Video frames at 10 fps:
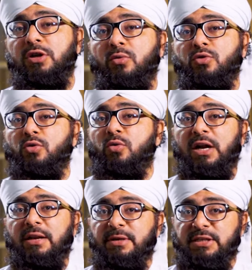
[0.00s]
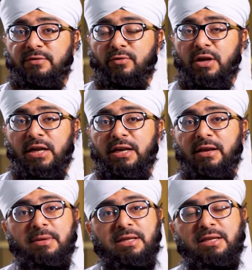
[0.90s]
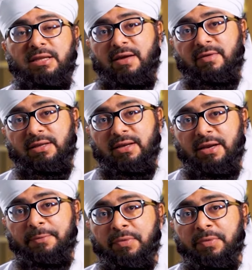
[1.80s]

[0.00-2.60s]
কোরআনে মাজিদ ফুরকান হামিদের তিলাওয়াত করুন